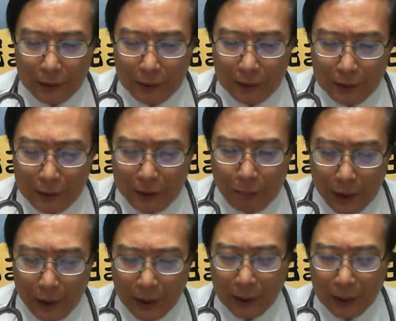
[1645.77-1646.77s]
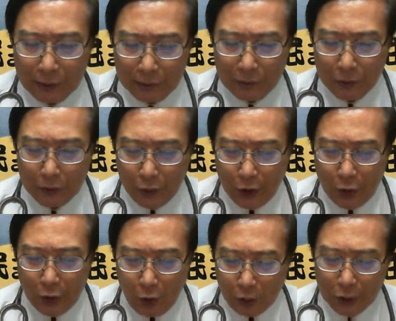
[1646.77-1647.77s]
四边角去
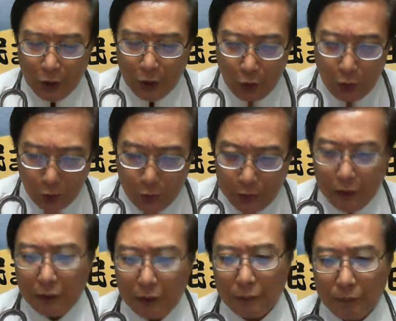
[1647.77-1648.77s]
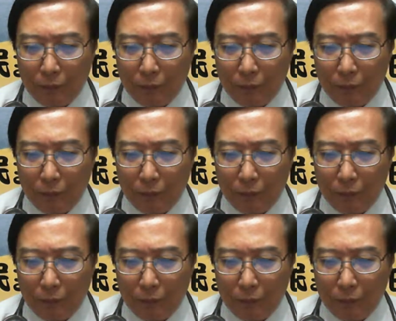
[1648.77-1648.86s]
弄弄开了，